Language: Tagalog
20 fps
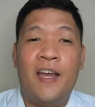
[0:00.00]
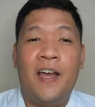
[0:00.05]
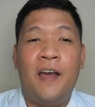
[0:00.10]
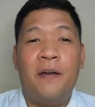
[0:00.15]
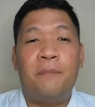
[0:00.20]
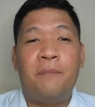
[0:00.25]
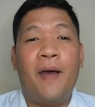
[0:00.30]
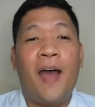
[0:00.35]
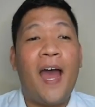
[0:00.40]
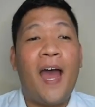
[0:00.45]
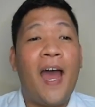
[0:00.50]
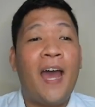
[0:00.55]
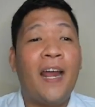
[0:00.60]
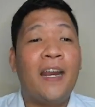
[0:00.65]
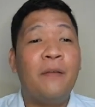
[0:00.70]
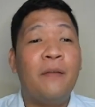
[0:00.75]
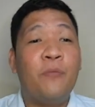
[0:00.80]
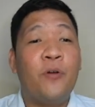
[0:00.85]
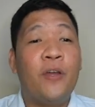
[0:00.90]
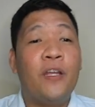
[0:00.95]

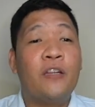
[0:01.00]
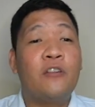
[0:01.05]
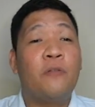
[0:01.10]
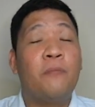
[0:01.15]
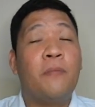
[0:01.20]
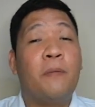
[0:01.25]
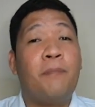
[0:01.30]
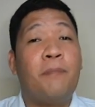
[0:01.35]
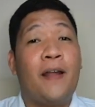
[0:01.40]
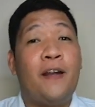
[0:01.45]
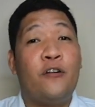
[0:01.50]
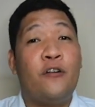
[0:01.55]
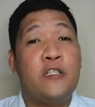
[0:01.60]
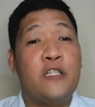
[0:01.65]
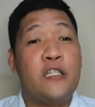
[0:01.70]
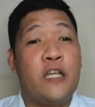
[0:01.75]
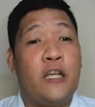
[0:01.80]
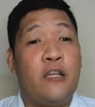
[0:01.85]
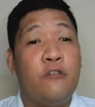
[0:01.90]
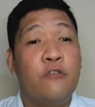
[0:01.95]
Maaari mo itong mapanood
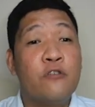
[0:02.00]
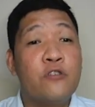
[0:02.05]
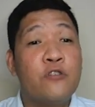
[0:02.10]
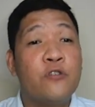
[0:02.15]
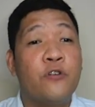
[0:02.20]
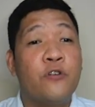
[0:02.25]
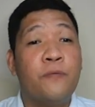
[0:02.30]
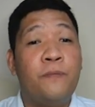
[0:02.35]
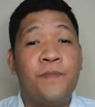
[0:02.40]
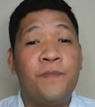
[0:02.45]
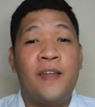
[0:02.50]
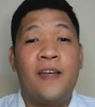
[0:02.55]
sa YouTube,